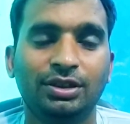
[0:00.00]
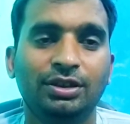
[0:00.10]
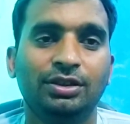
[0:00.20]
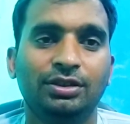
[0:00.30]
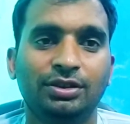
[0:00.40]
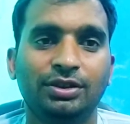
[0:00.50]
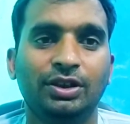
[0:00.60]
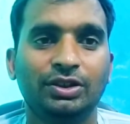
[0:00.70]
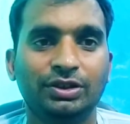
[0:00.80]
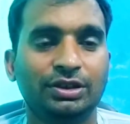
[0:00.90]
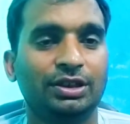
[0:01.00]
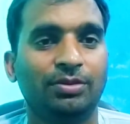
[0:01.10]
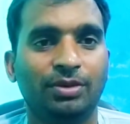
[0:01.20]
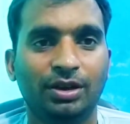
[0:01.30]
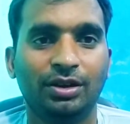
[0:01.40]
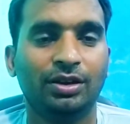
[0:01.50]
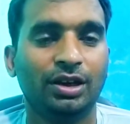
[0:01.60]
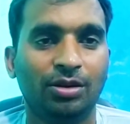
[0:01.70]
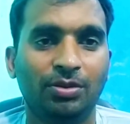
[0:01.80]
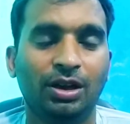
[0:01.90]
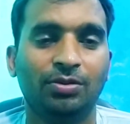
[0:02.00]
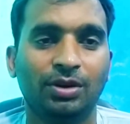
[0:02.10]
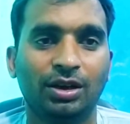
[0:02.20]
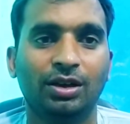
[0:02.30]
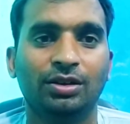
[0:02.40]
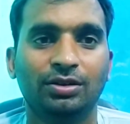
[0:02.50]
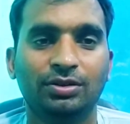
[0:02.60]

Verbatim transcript: कि क्या सिस्टम है गांव राम का